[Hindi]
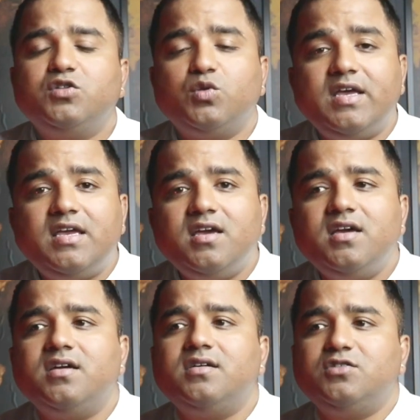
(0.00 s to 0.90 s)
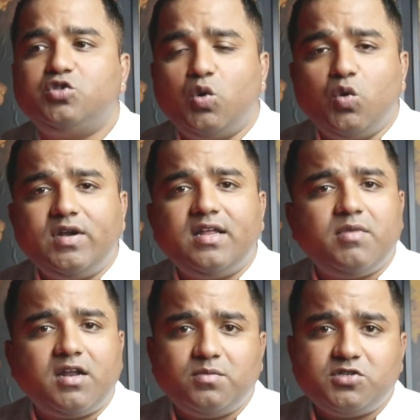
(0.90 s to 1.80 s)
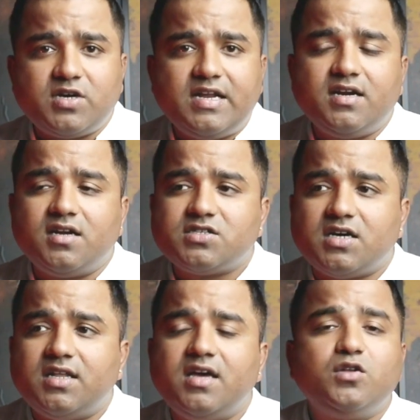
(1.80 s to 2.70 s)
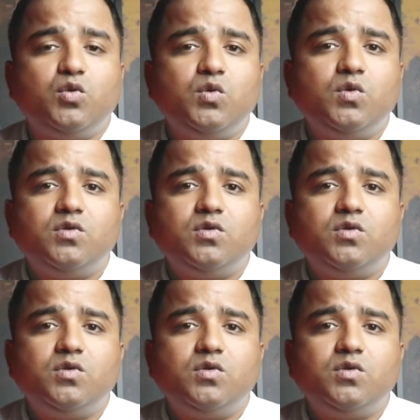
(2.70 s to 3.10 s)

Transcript: तो देखिए जो लोग डेनमार्क में स्टडी करना चाहते हैं तो